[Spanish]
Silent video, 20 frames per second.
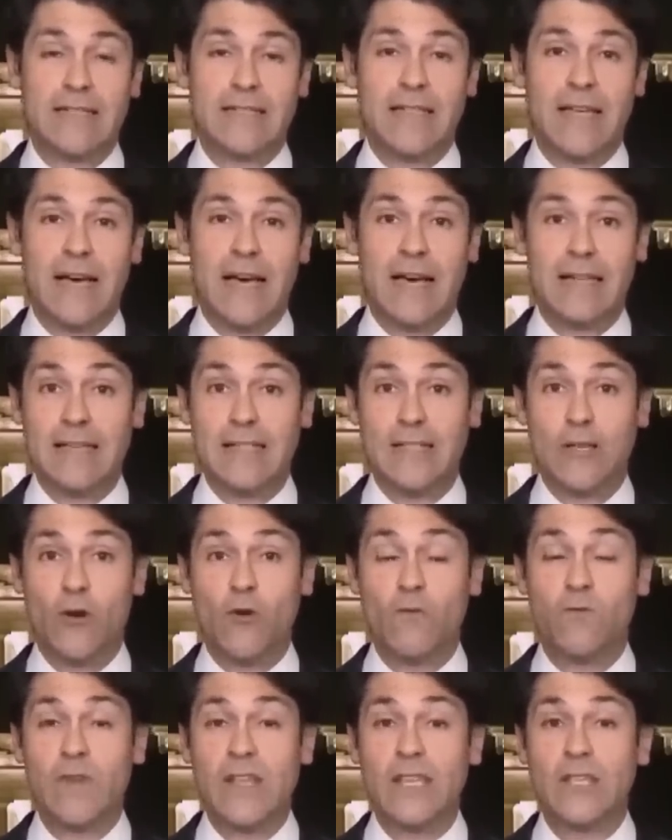esta, de este
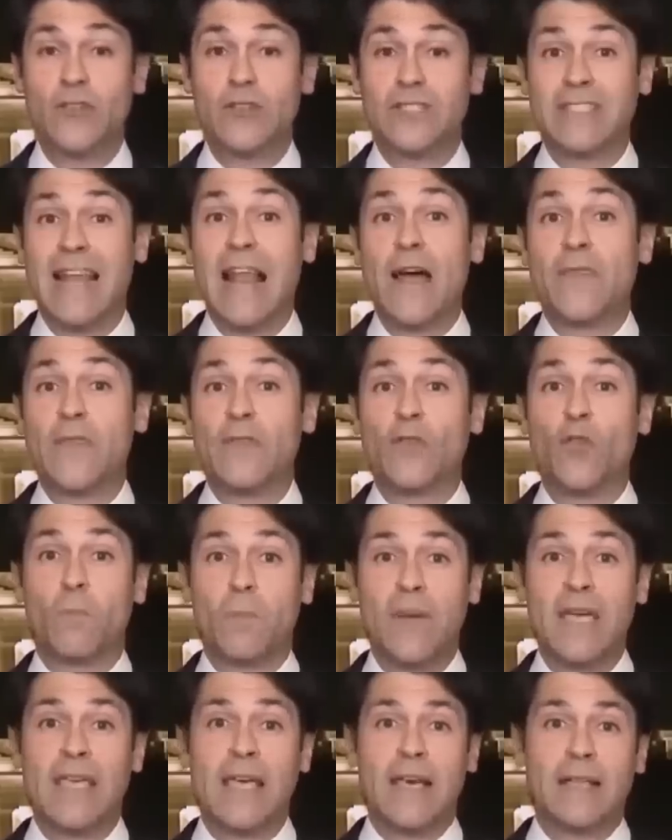conflicto están haciendo
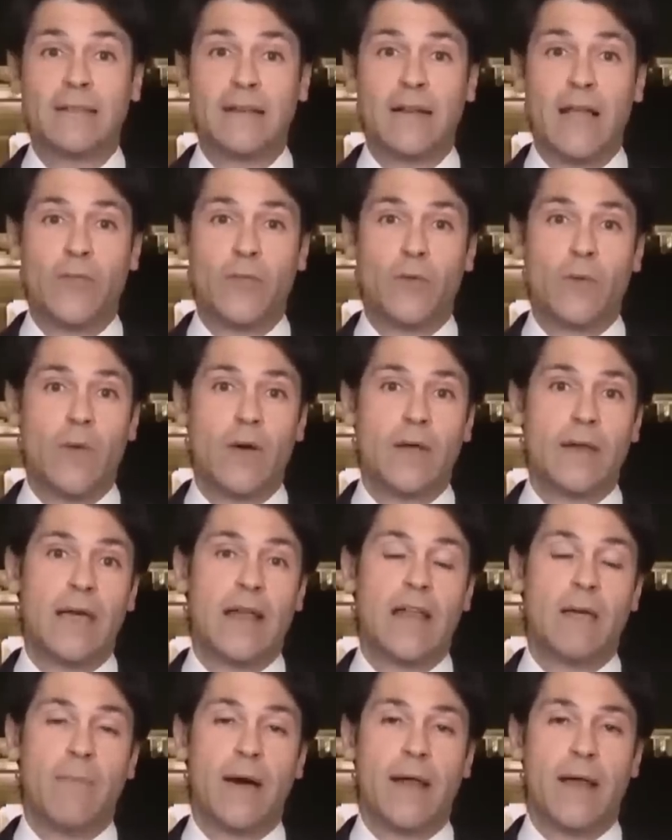mella entre la
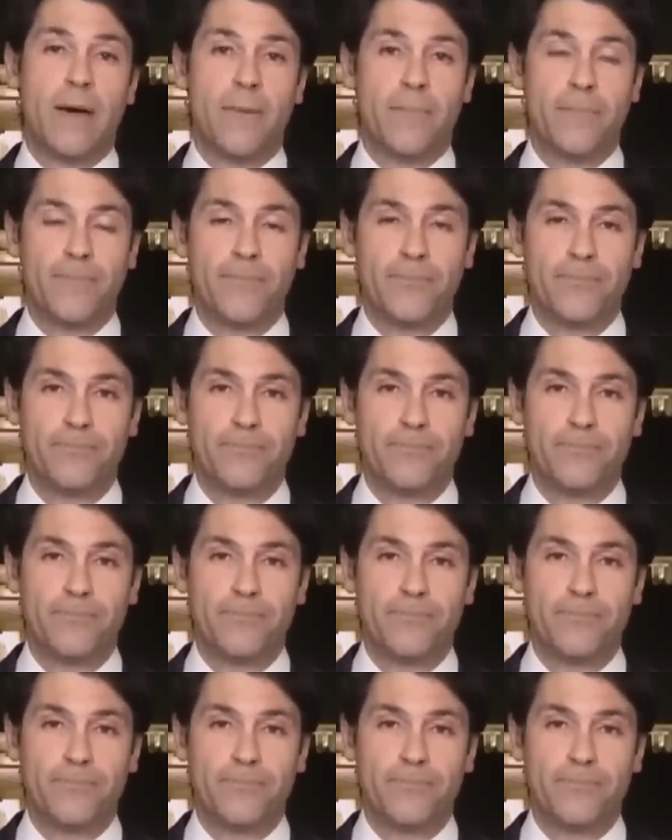ciudadanía alemana.